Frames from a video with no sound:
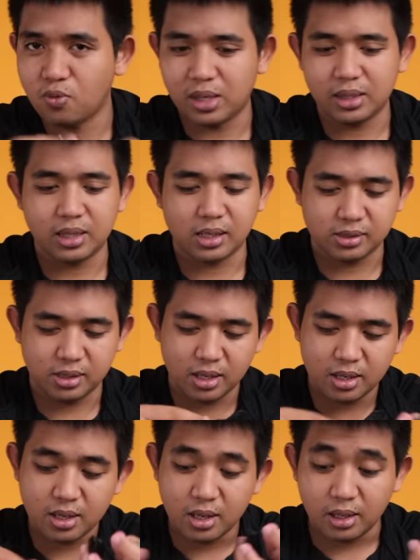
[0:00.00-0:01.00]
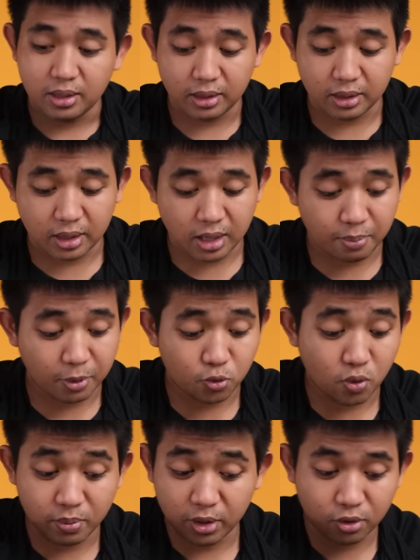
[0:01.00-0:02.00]
kualitasnya ini kita dapat
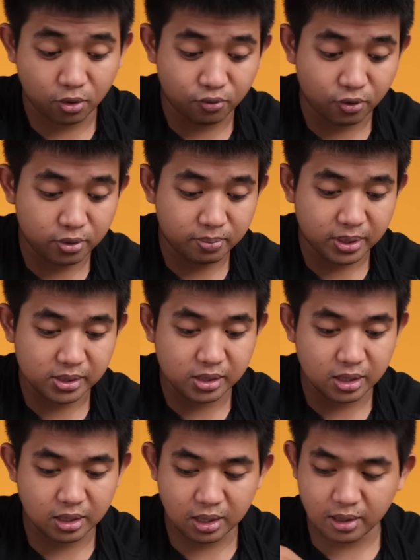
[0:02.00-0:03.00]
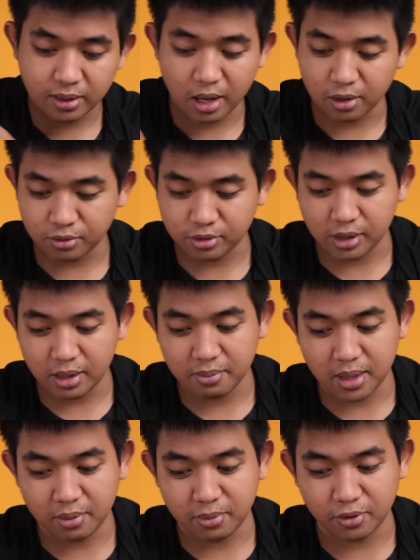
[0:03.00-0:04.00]
dua mikrofon pastinya harusnya
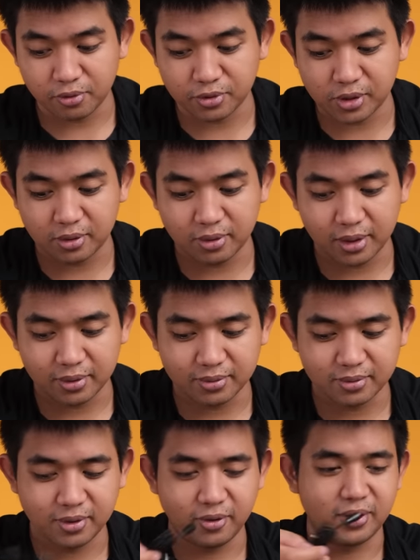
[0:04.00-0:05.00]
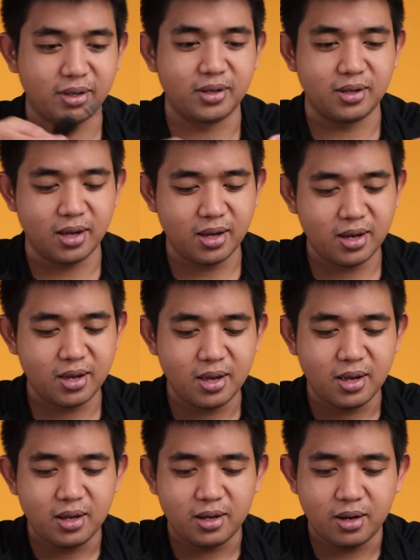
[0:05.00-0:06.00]
mana mikrofon satu oh ini dia
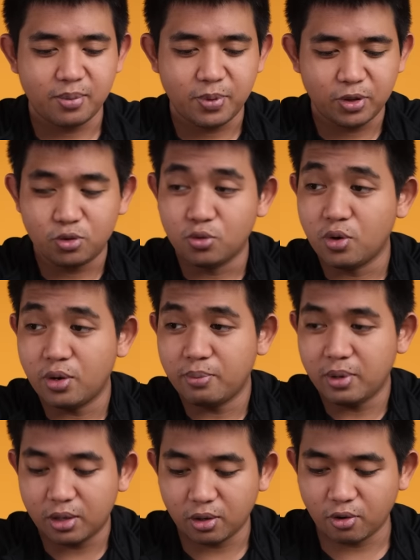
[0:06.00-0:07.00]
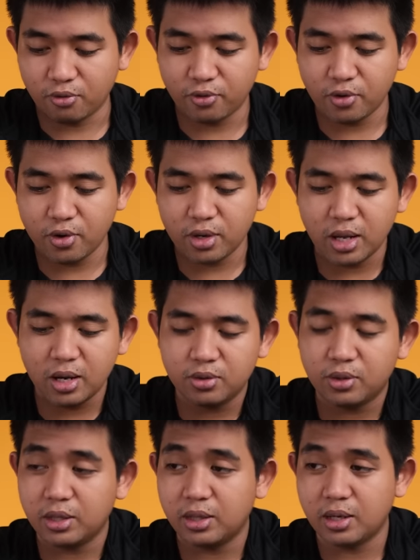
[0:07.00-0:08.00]
dapat dua mikrofon lalu
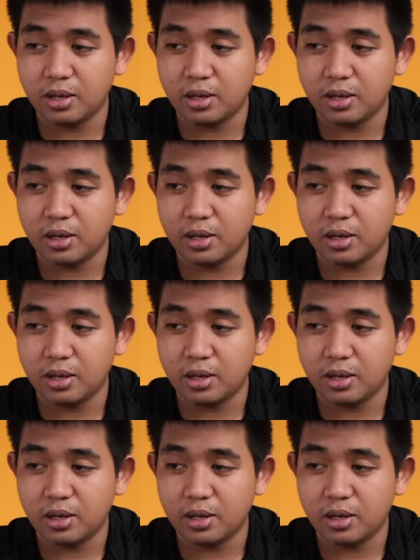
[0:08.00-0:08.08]
kita